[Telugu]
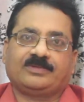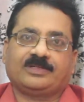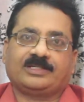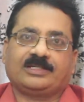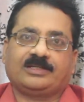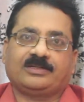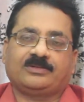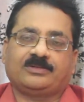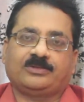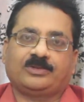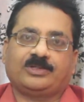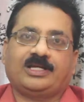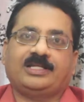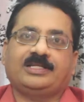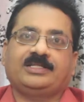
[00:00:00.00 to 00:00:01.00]
ఒక
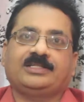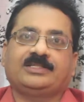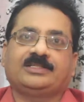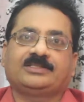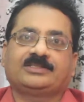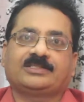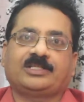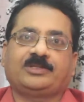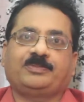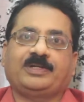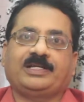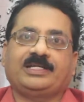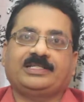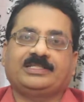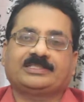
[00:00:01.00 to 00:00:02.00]
గృహాన్ని
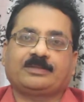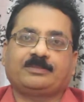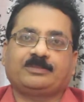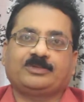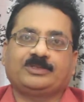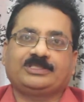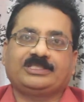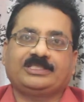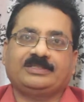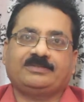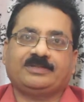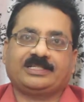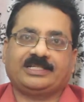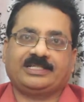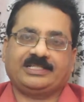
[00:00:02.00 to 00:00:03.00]
సదుపాయాన్ని సమకూర్చే
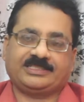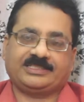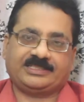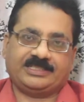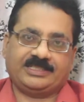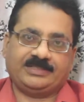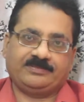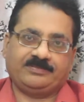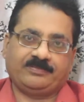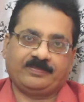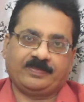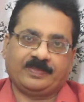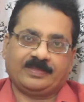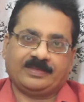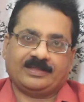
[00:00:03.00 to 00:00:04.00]
ఒక ఇండస్ట్రీ
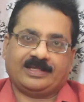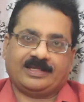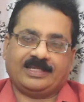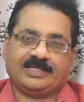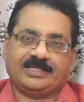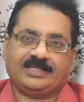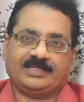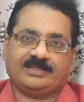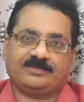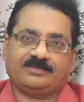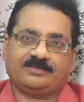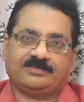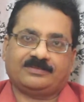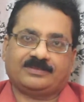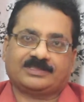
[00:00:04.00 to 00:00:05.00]
అలాగే
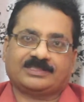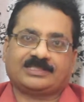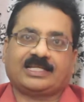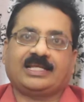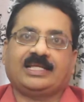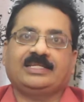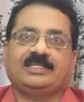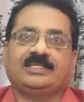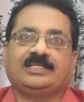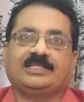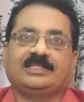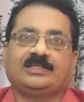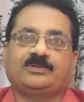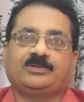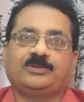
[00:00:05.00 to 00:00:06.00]
స్థలాన్ని
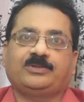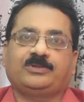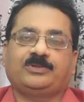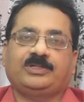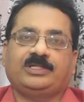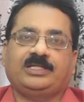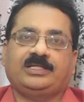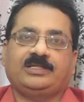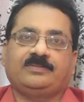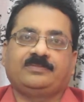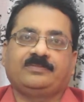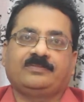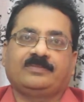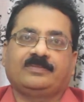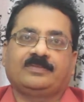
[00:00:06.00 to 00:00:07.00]
కనుక కొనుక్కొని
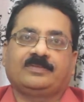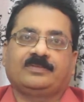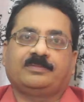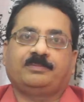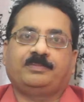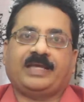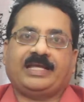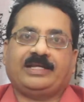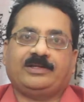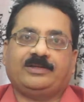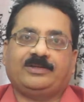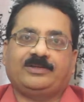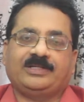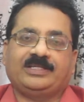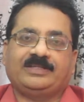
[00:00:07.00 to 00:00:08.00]

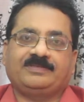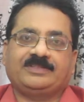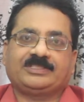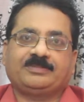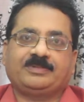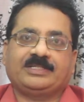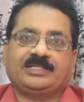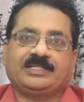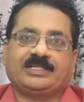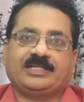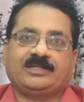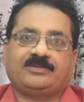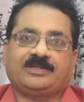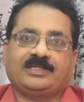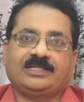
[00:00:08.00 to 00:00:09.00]
బ్యాంకుల్లో ఇన్వెస్ట్మెంట్
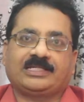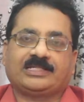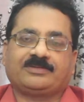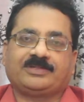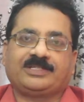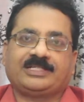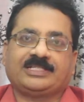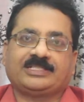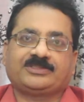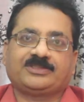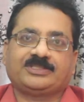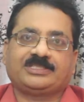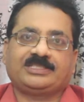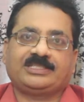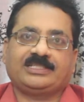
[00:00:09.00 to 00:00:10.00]
కన్నా కూడా ఎక్కువ రిటర్న్స్
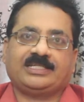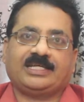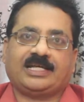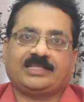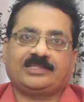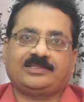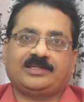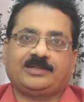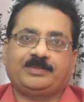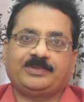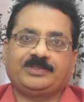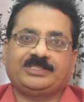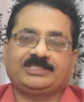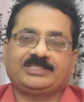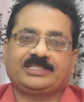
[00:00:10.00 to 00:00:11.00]
వచ్చి అందరూ
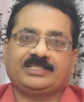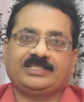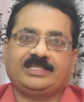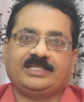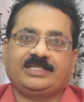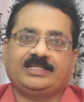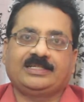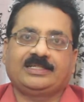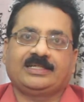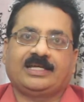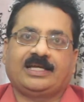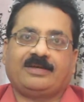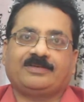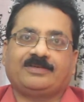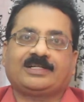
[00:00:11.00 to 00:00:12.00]
అభివృద్ధి చెందే
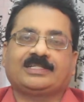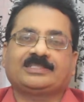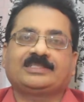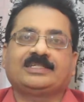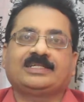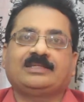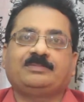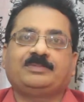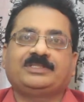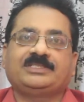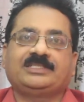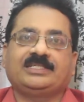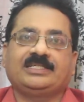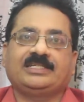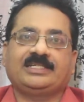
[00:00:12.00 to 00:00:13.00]
అవకాశం
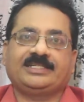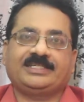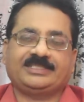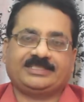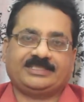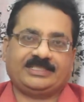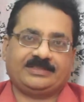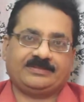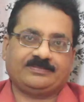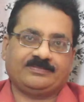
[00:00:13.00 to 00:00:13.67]
కల్పించే ఇండస్ట్రీ